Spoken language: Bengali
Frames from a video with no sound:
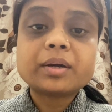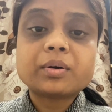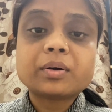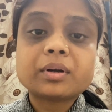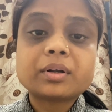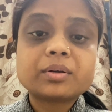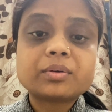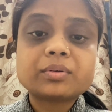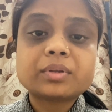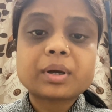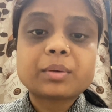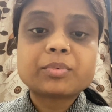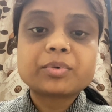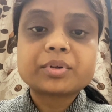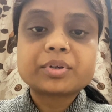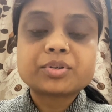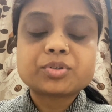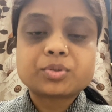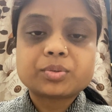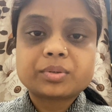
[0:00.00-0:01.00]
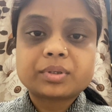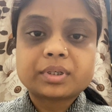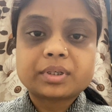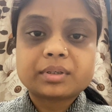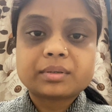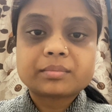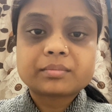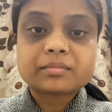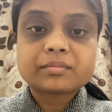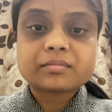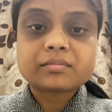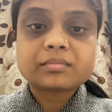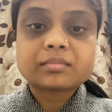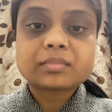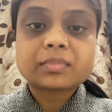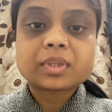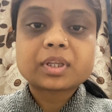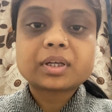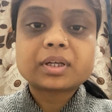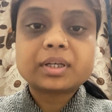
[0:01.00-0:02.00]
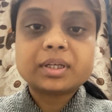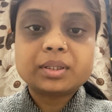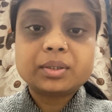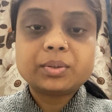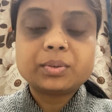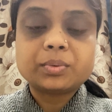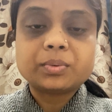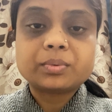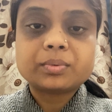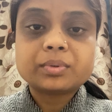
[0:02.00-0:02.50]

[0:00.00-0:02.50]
করারও তেমন কিছু নেই কিন্তু